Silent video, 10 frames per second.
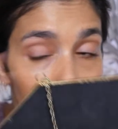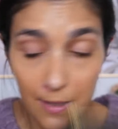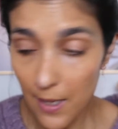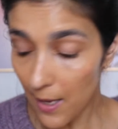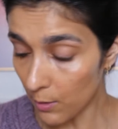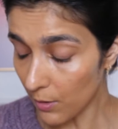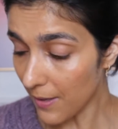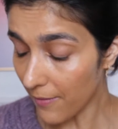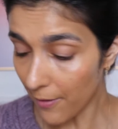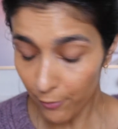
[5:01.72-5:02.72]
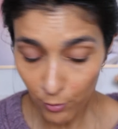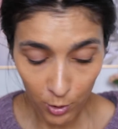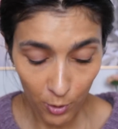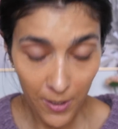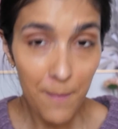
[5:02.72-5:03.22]
c'est est-ce que ça va
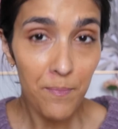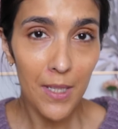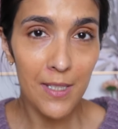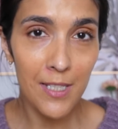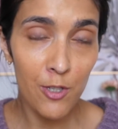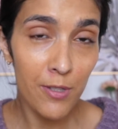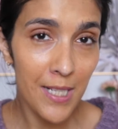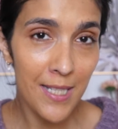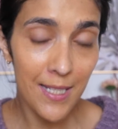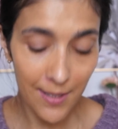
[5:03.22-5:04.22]
fonctionner si j'utilise des